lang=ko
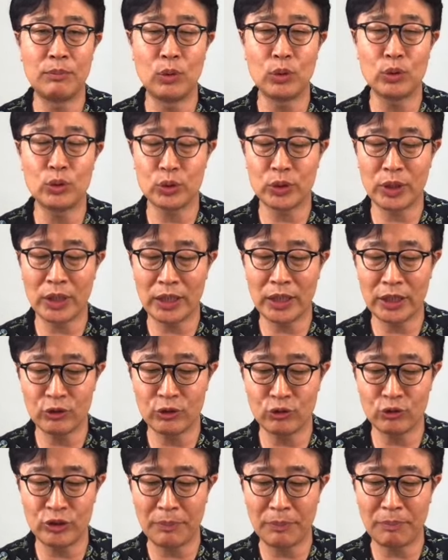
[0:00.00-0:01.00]
모두 다
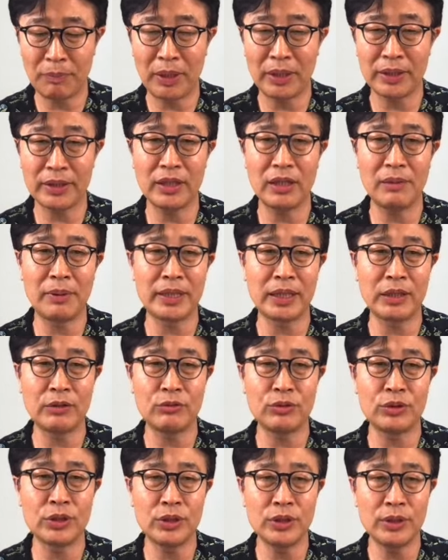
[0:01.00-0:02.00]
유죄 판결을
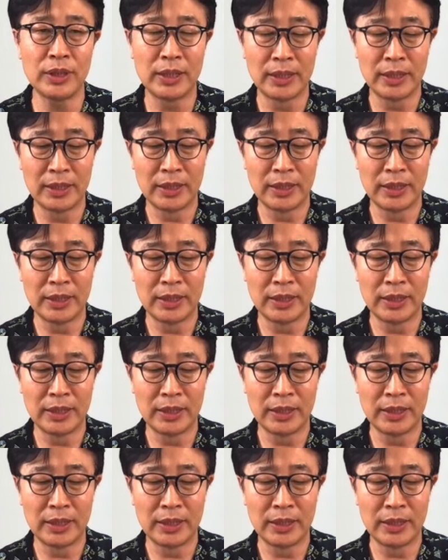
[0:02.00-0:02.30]
받았고요,